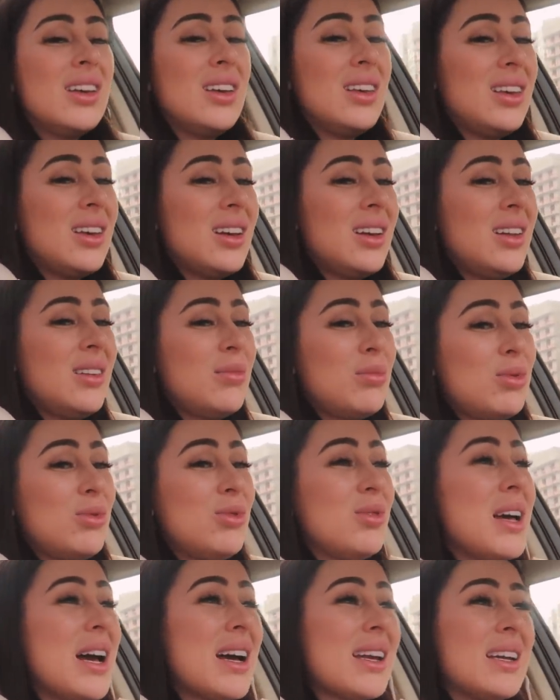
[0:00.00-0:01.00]
И я
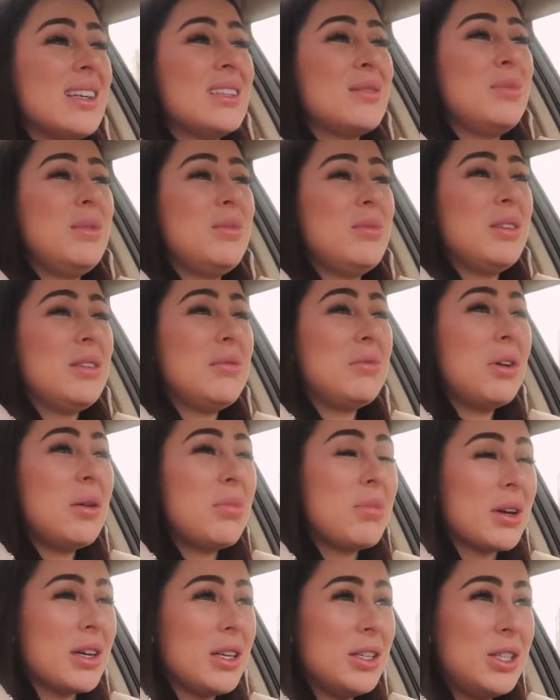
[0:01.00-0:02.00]
буду как раз мимо него
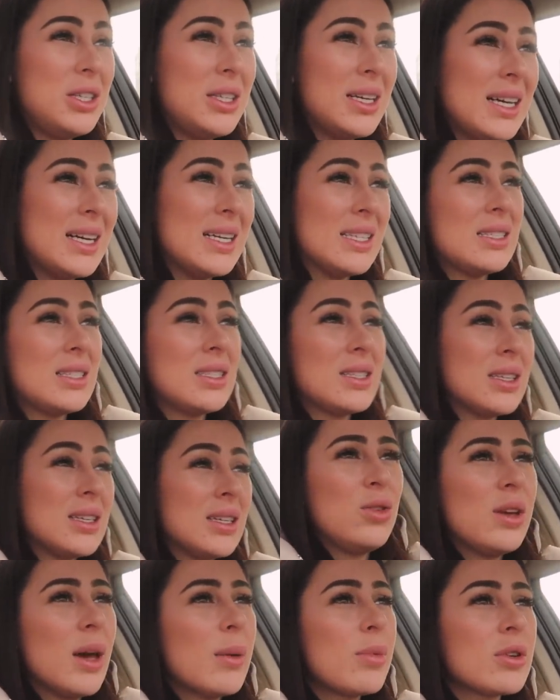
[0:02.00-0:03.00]
проезжать.
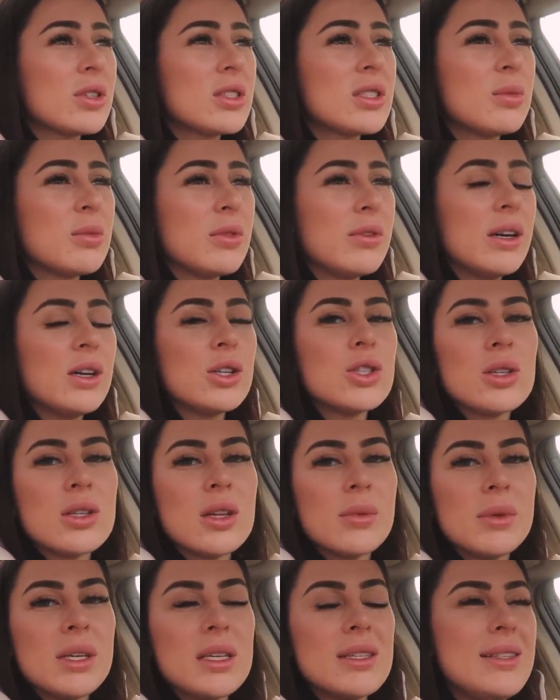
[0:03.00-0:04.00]
Но я просто сомневаюсь, что
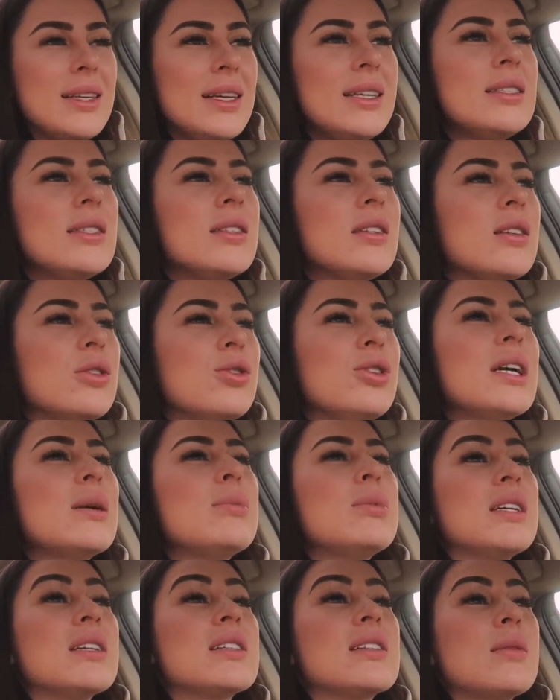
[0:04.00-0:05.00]
там есть лесенки, но я
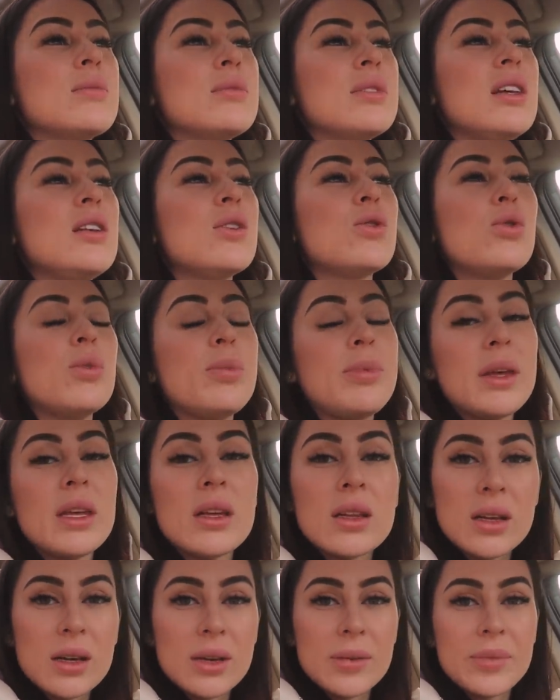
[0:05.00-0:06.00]
бы на самом деле
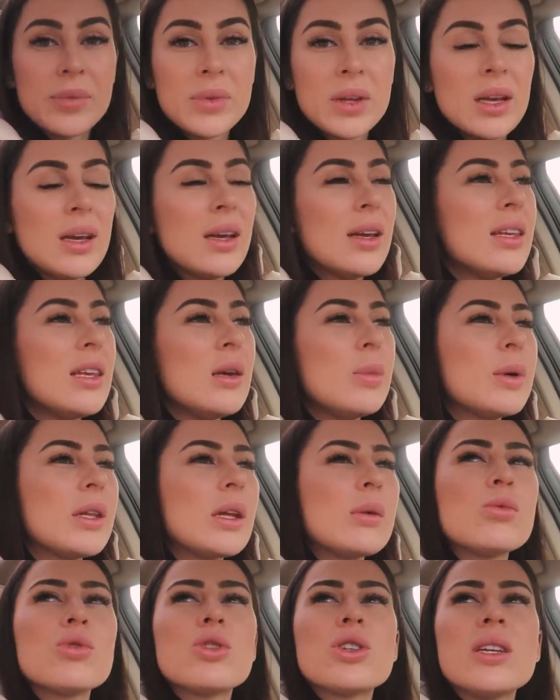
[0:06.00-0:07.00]
купила. Не
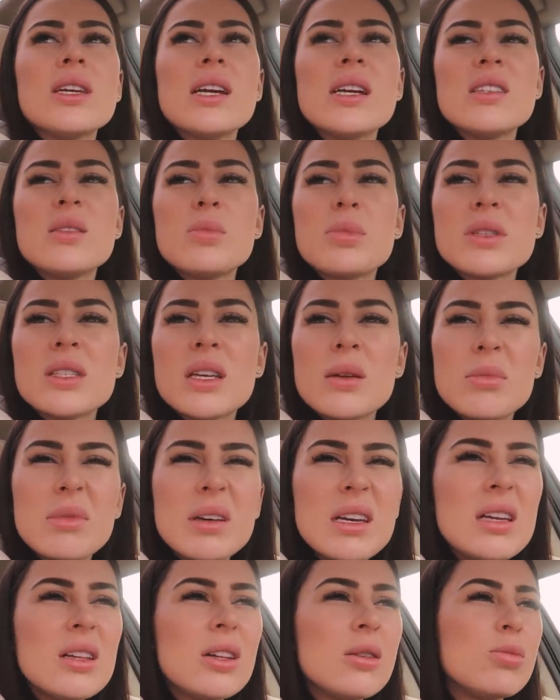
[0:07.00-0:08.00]
потому, что я, типа,
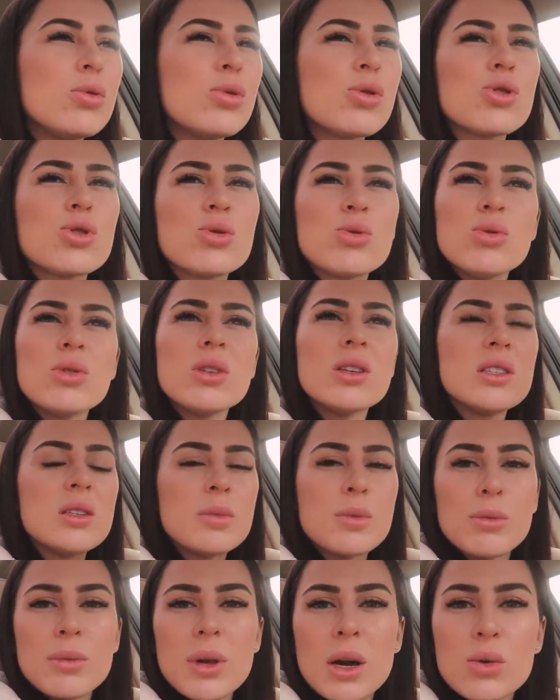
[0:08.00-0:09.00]
забыла, буржуйка,
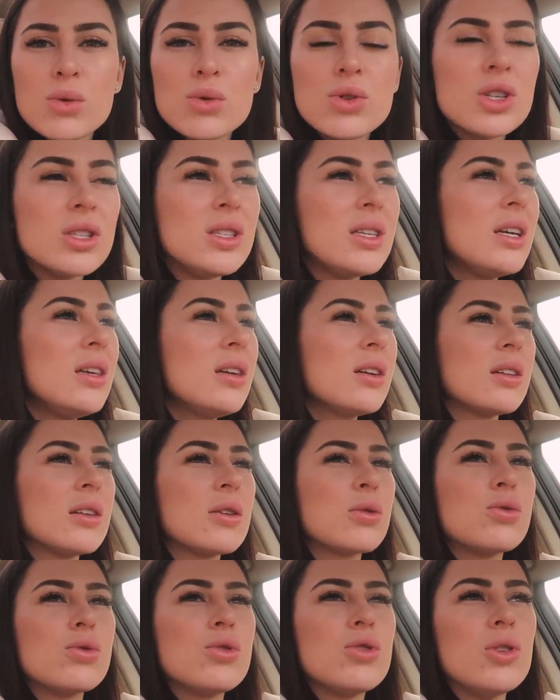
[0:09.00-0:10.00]
типа, у меня куча денег
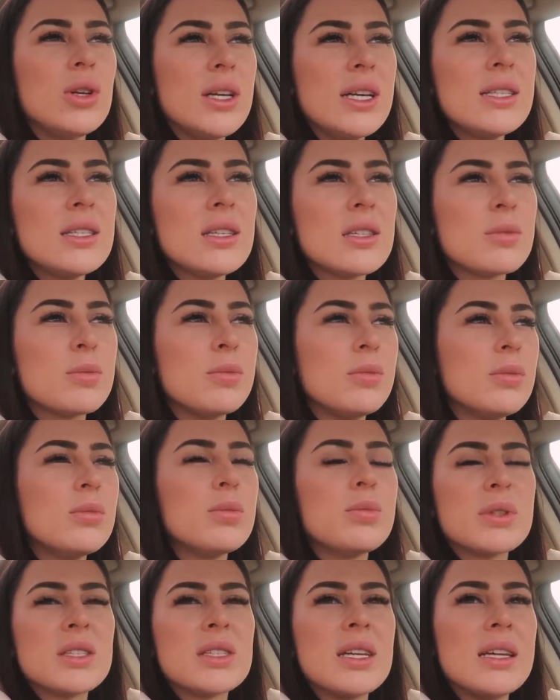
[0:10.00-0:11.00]
на кучу лестниц
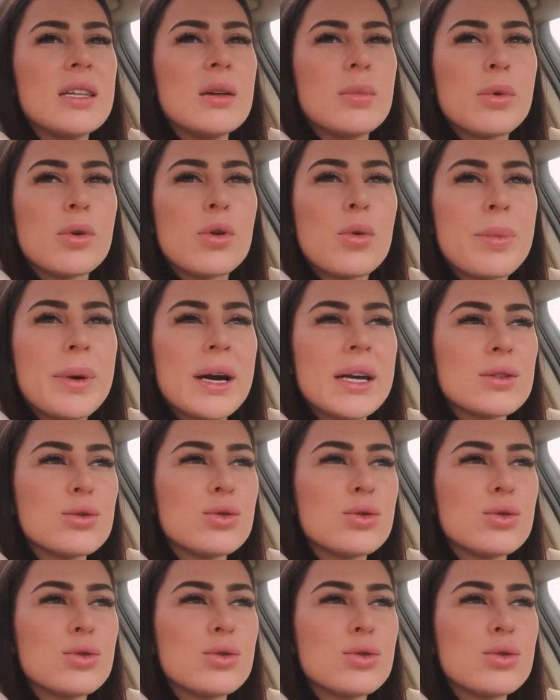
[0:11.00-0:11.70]
постоянно покупать.